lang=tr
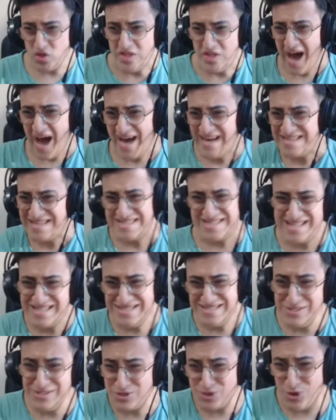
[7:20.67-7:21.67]

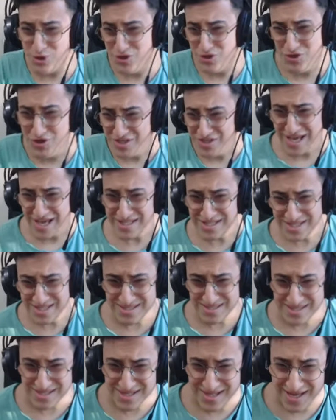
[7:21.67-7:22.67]
Arda'nın sonunu
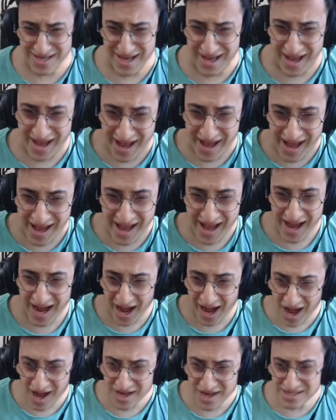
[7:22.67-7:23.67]
getirdi.
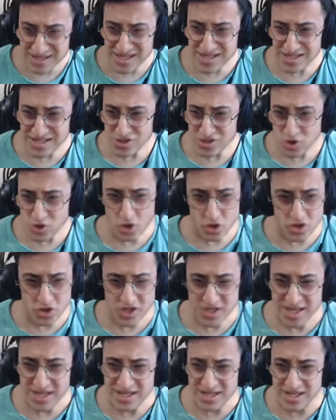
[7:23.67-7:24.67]
Arda'nın sonunu
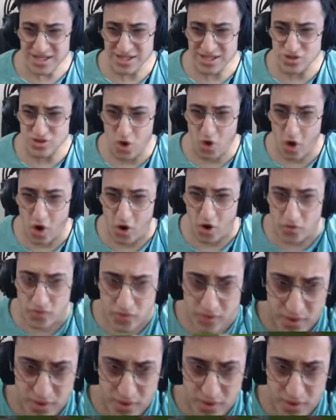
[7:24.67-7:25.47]
getirdi son.